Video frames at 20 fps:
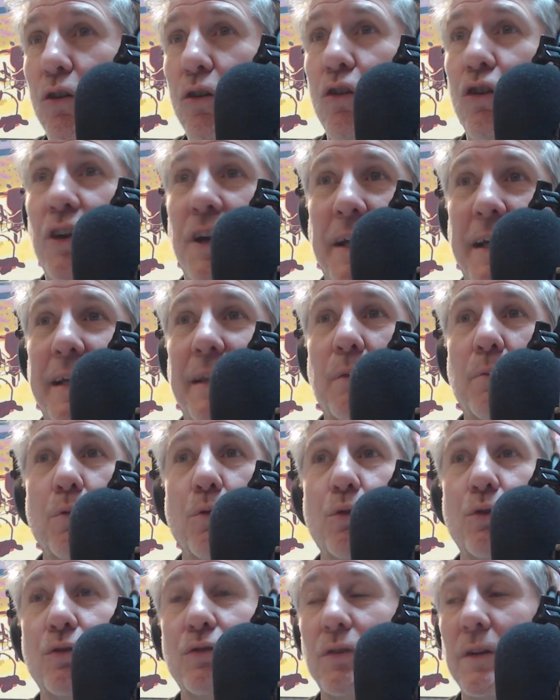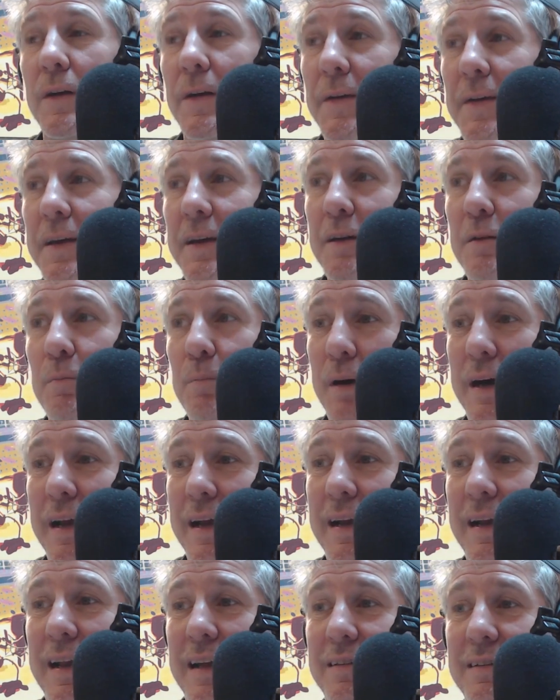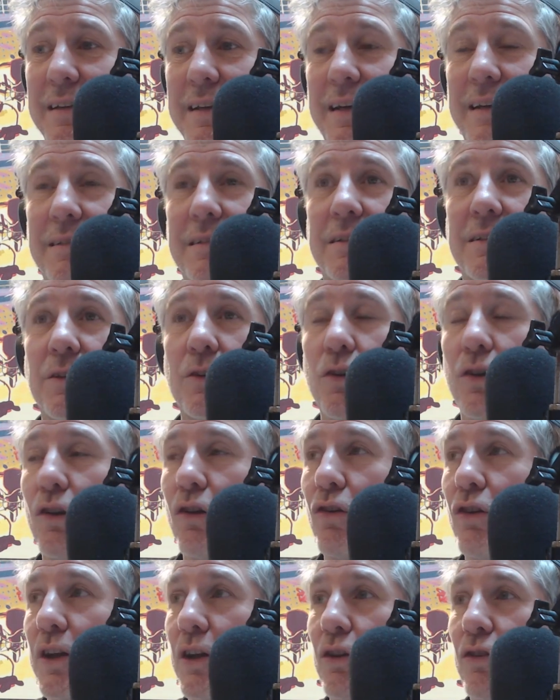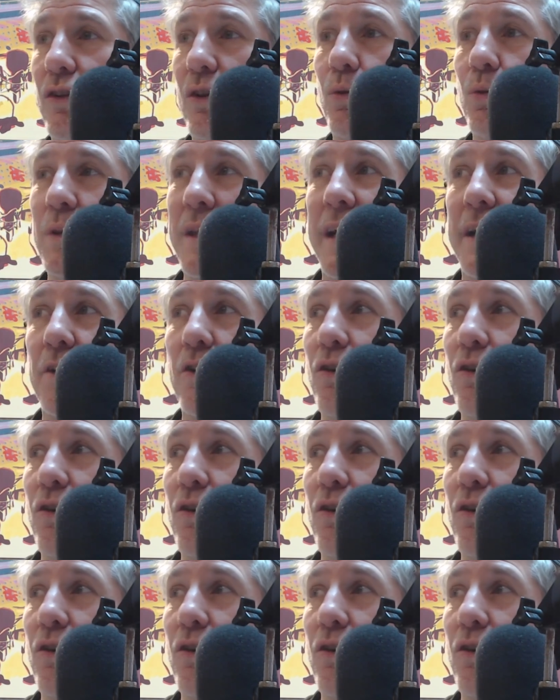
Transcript: con netbooks, para las chicas y chicos de los colegios secundarios,